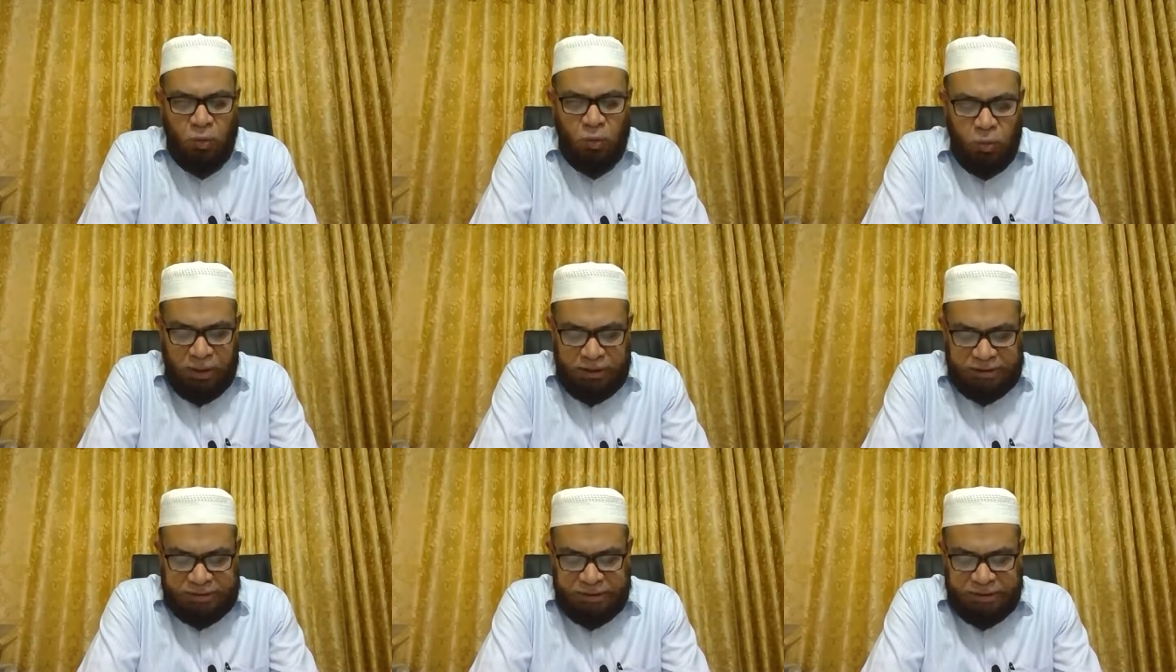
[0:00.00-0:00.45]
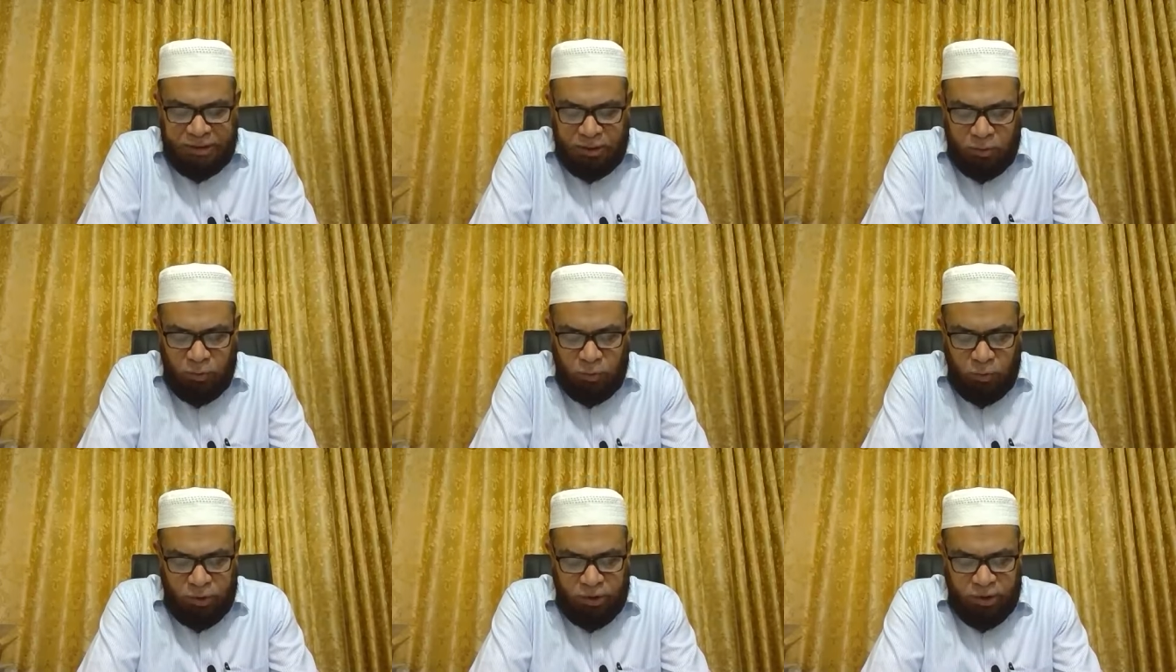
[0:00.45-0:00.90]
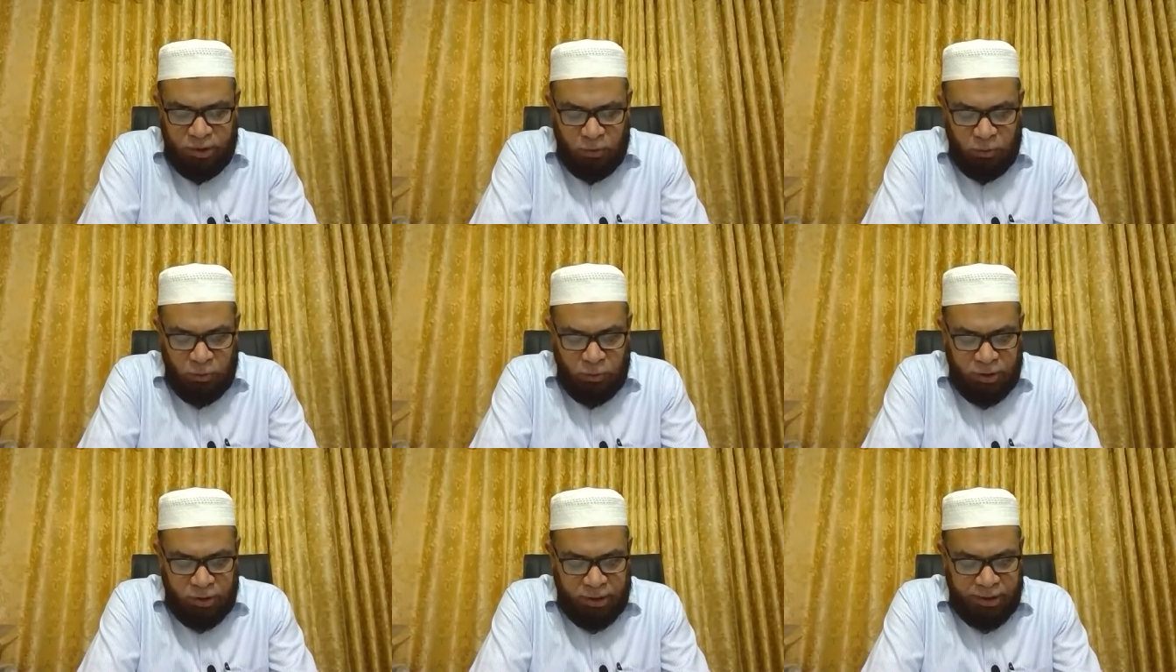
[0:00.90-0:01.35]
கொலை செய்யக்கூடிய
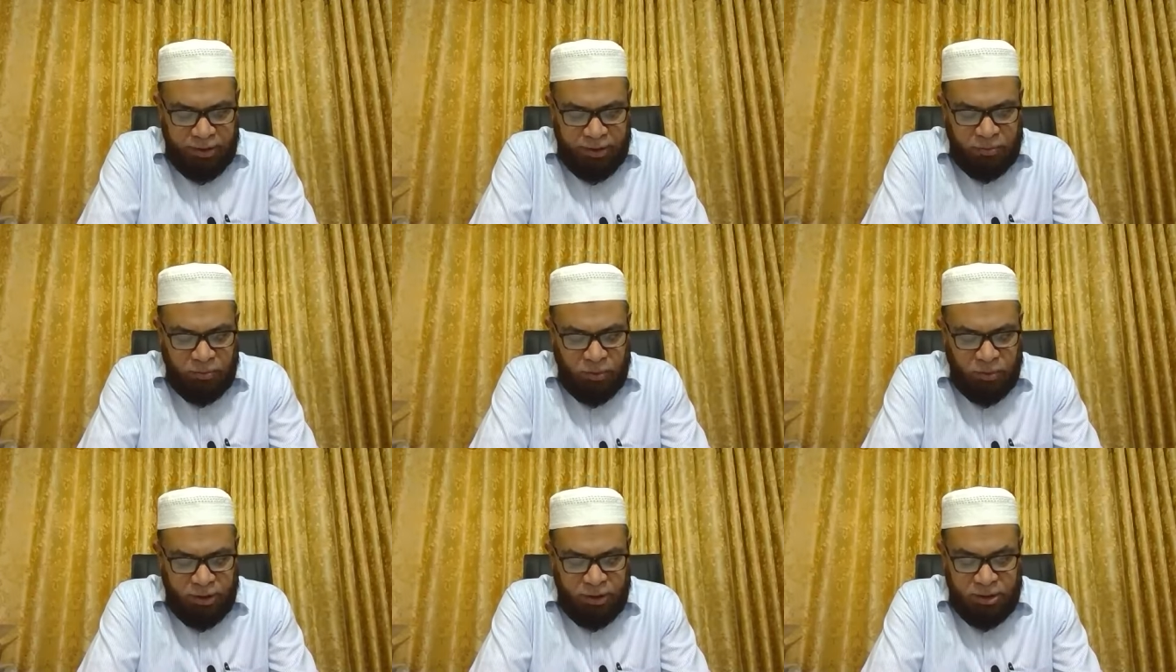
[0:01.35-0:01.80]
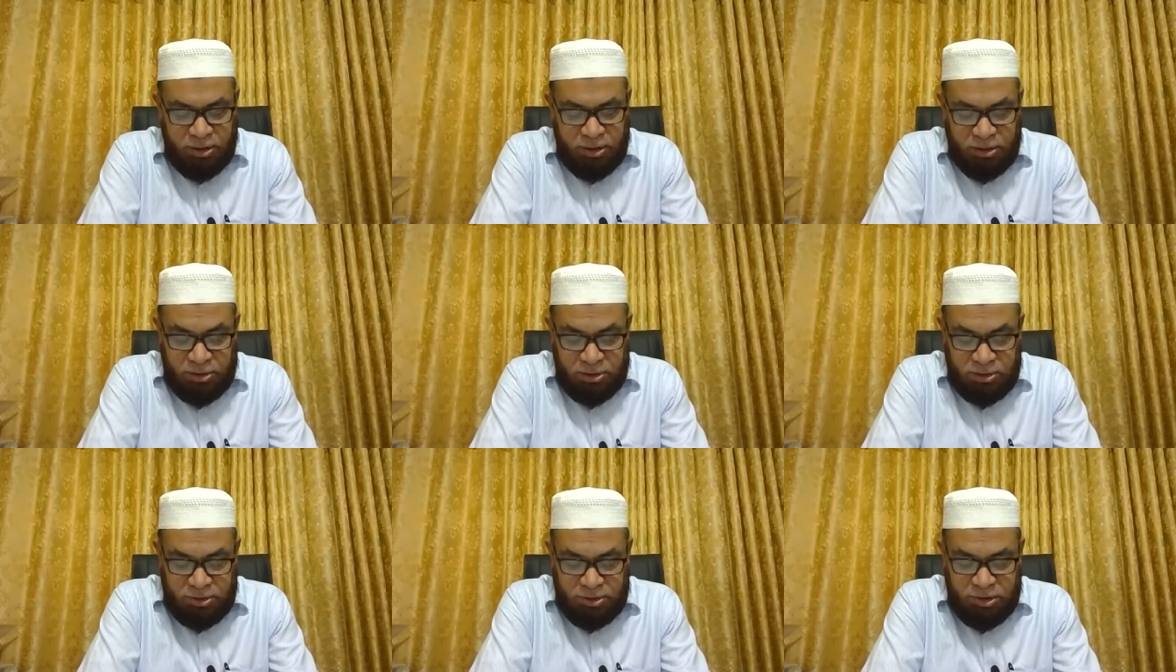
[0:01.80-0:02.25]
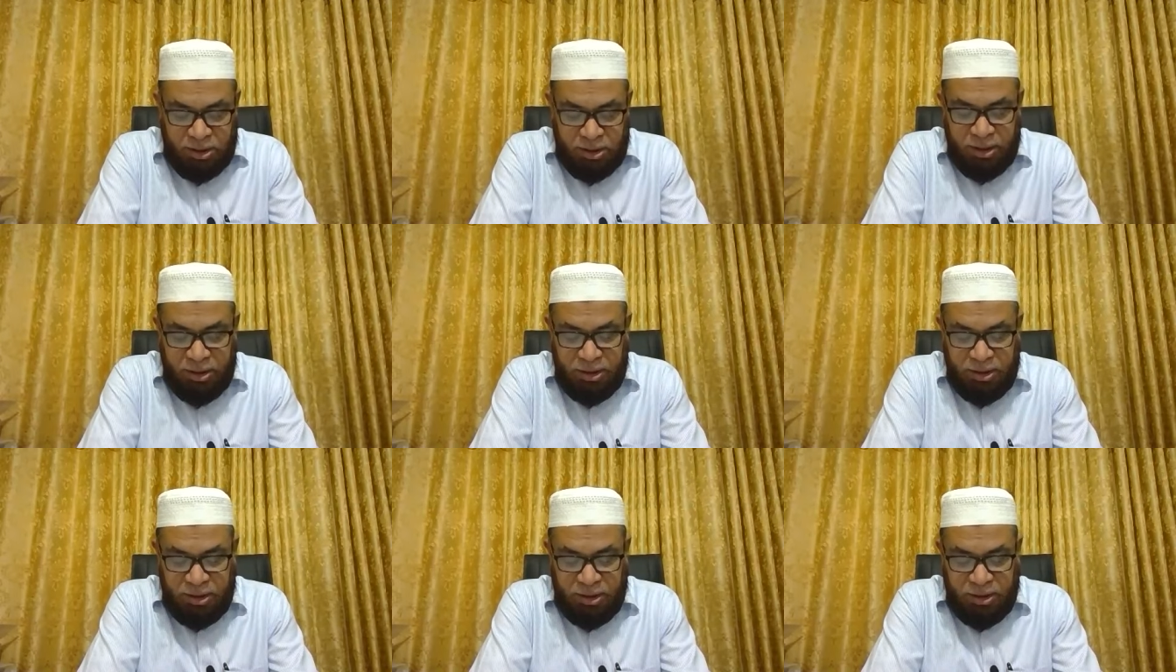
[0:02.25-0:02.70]
ஒரு நடைமுறை
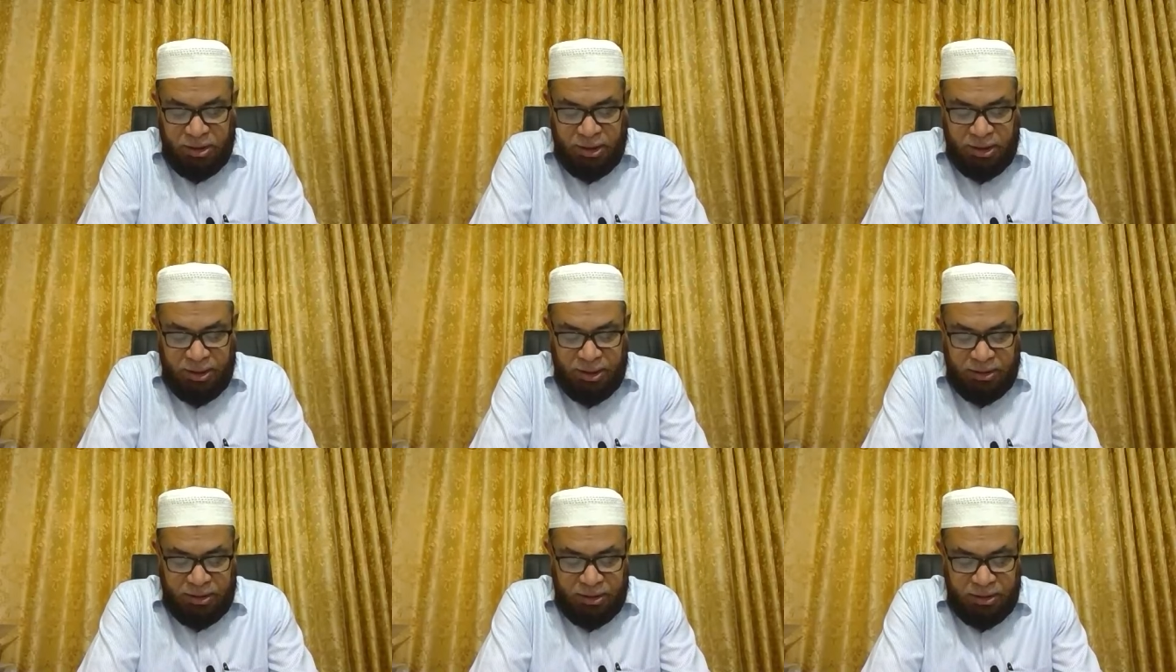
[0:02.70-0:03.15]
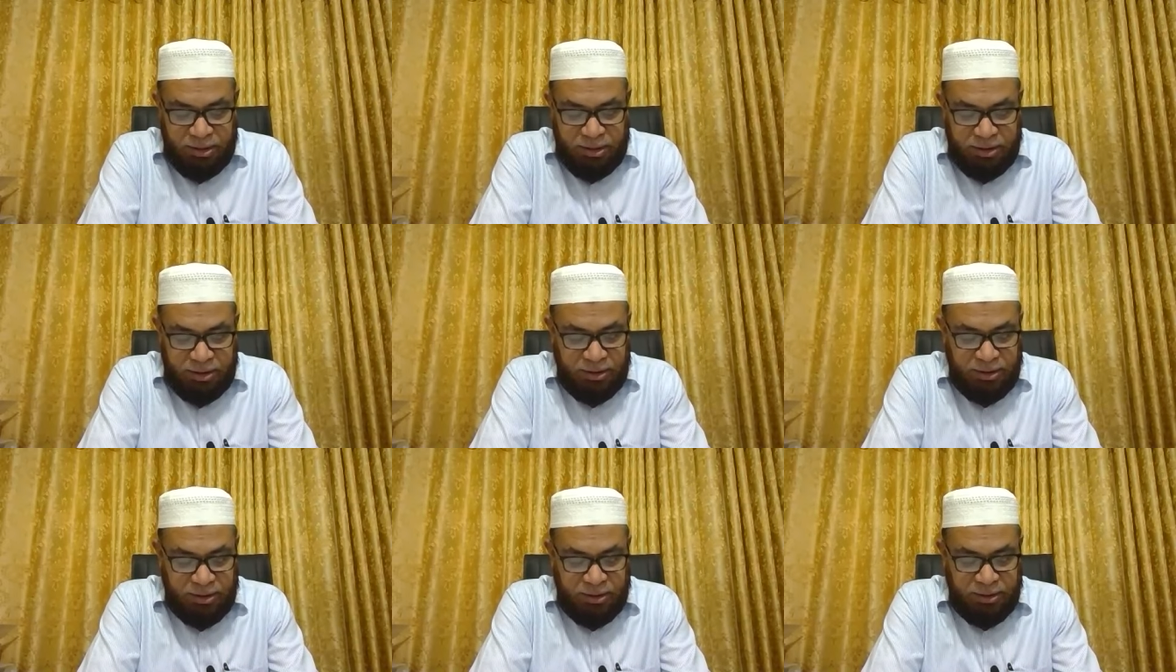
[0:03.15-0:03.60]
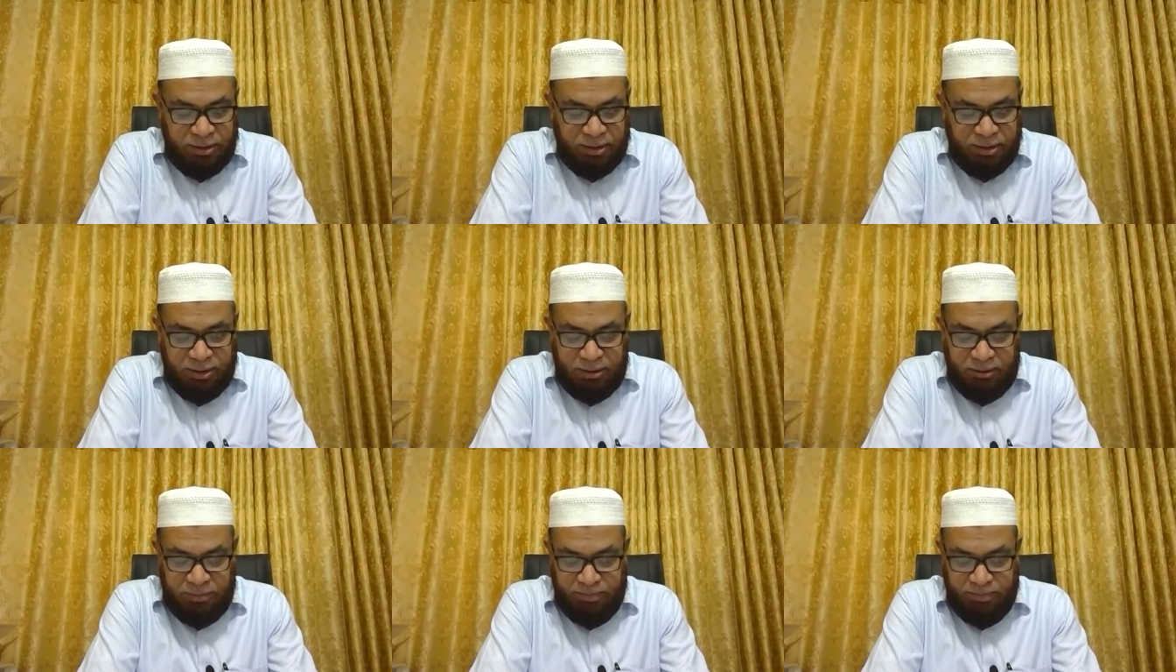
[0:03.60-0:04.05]
ஜாகிலிய காலத்தில்
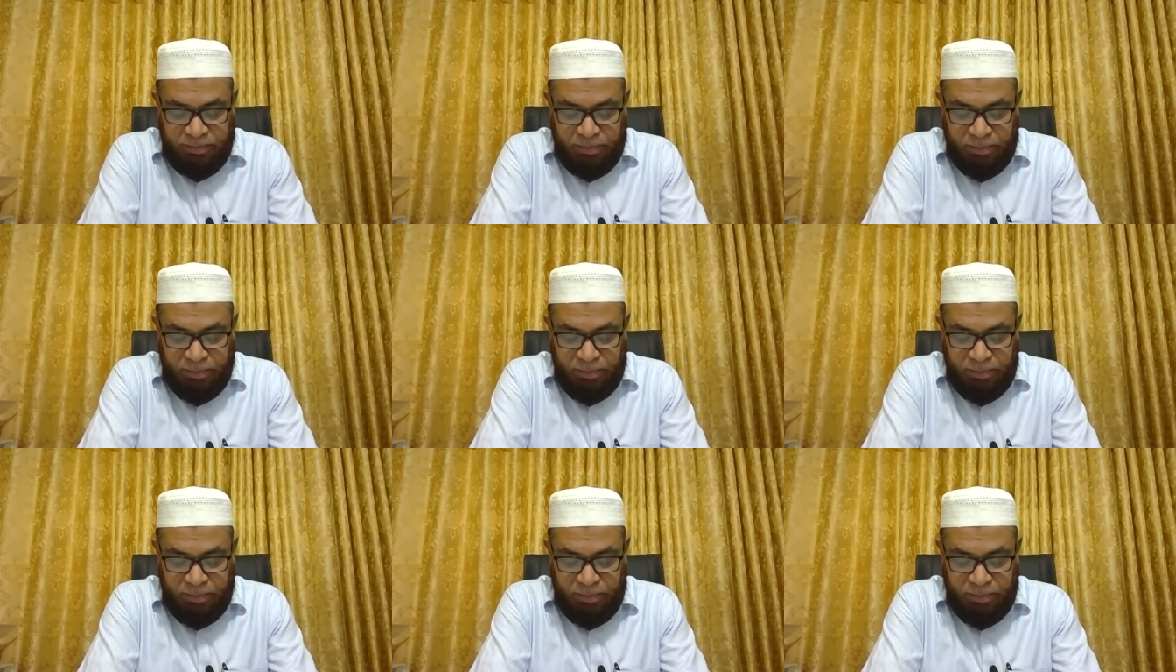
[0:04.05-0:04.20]
இருந்திருக்கிறது